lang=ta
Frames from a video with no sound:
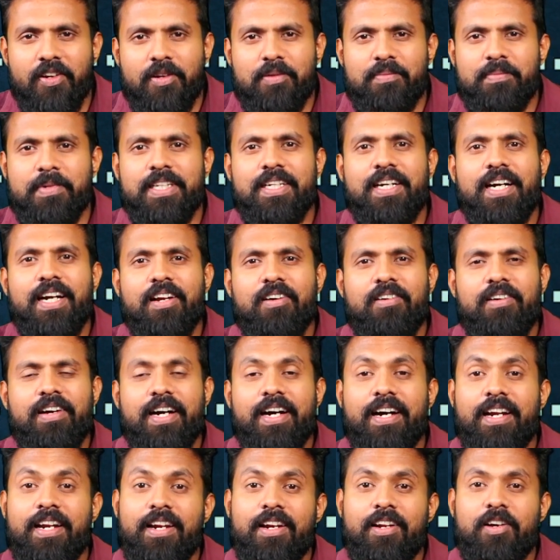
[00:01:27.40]
ரொம்ப நாளும்
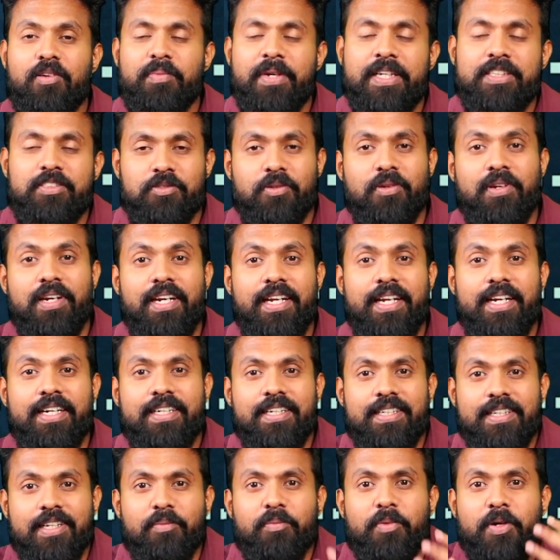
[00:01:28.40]
யாரெல்லாமே
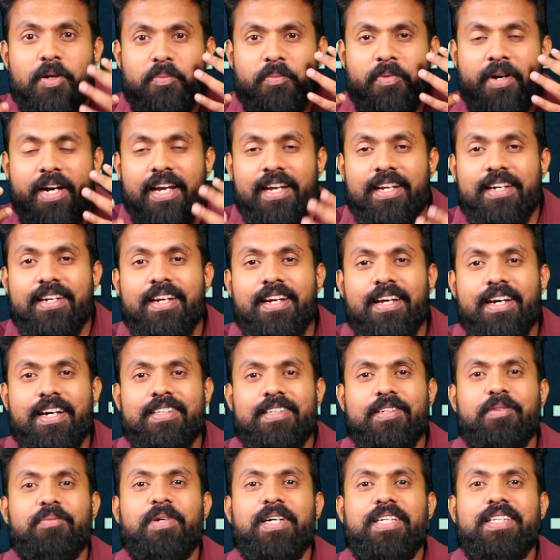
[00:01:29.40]
சொல்லிட்டு நம்மளோட மைண்டில்
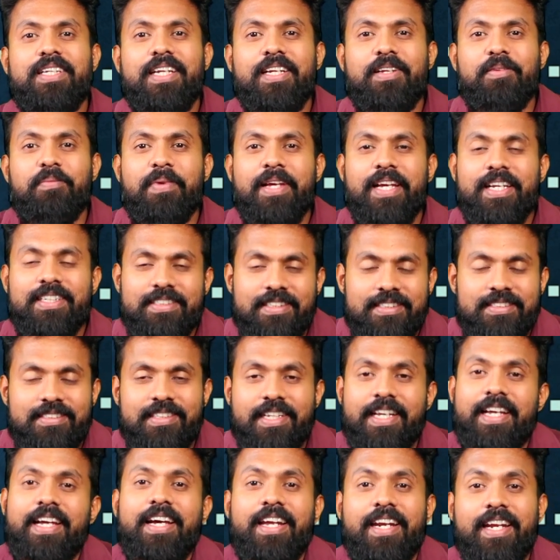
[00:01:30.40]
அந்த மாதிரி இமேஜஸ்
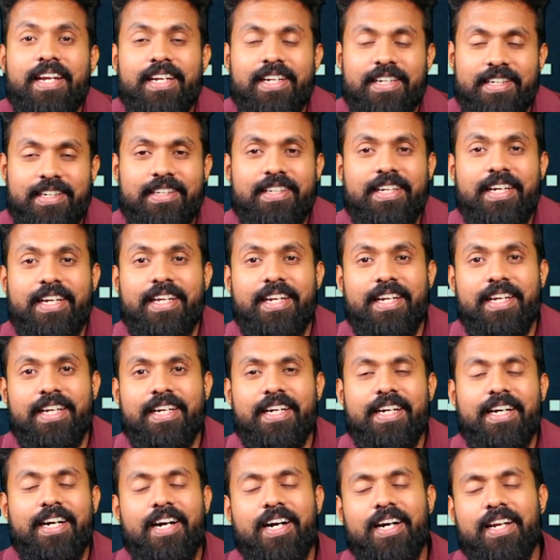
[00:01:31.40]
ஏறிட்டு தான்
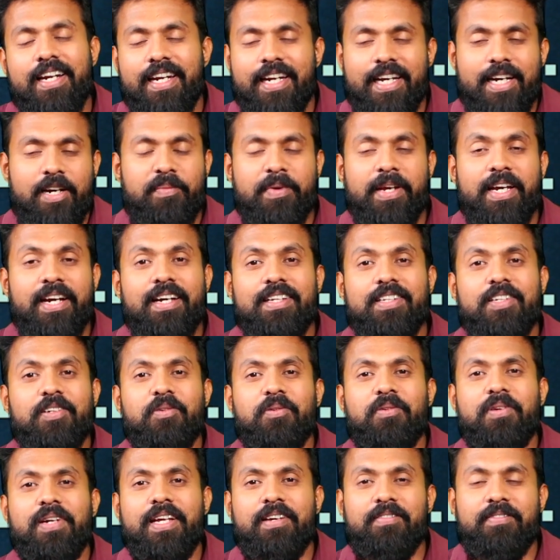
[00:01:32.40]
இருக்கு எல்லாமே
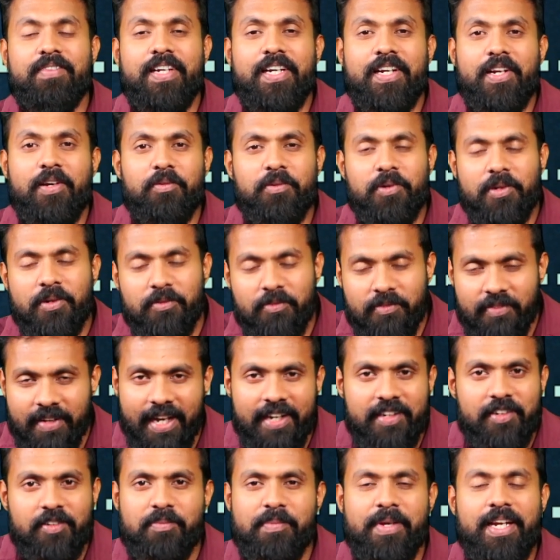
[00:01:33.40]
அதுக்குள்ள வேற ஒரு
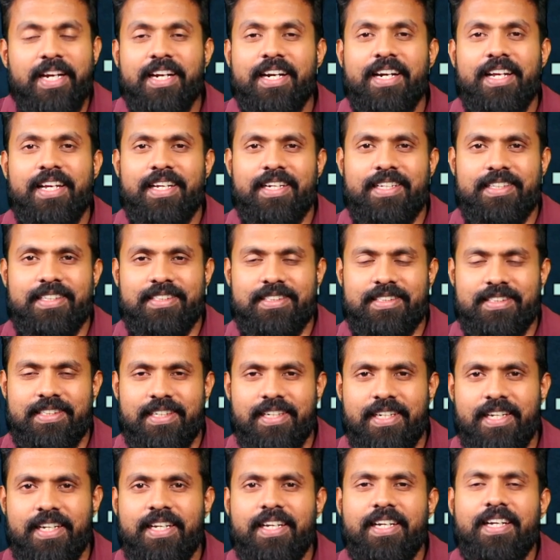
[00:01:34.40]
ஃபேக்டுமே கிடையாது
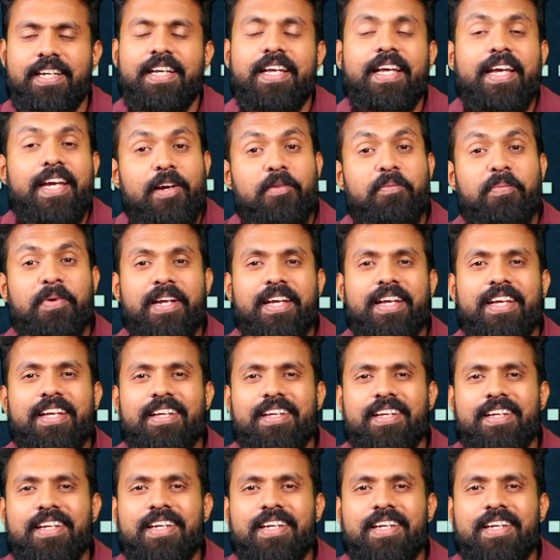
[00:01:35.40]
ஏன் அப்படி